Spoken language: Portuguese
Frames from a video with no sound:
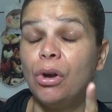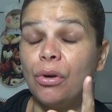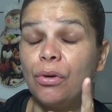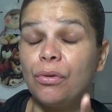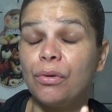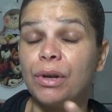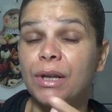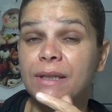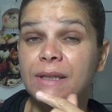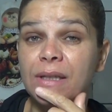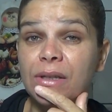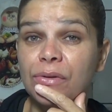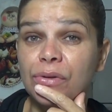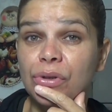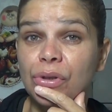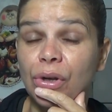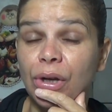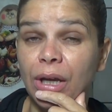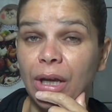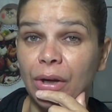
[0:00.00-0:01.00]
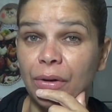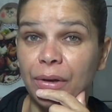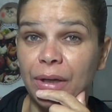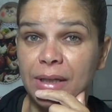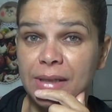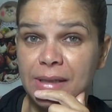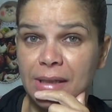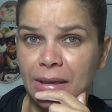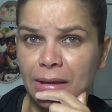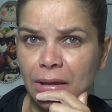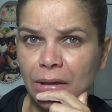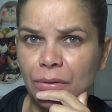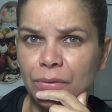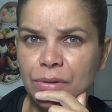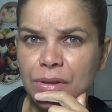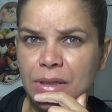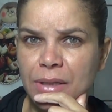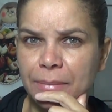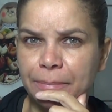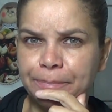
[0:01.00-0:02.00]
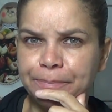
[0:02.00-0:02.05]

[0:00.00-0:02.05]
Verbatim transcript: Coração só quem conhece é Deus.